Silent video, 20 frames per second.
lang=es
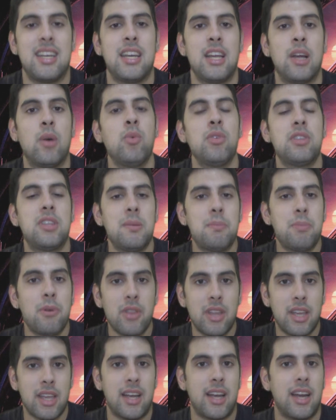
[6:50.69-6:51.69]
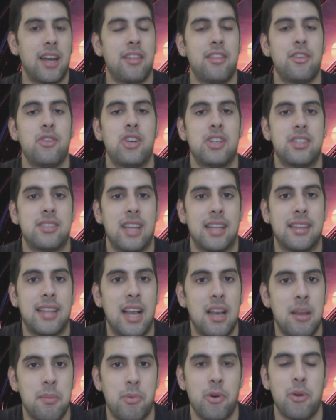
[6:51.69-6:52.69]
ningún tipo de injerción
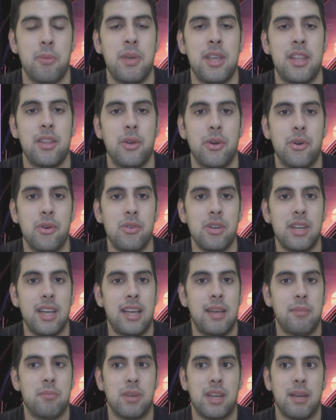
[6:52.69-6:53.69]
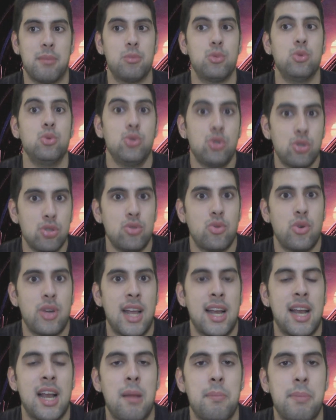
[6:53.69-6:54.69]
estatal de por medio, ¿no? Que, muchos huían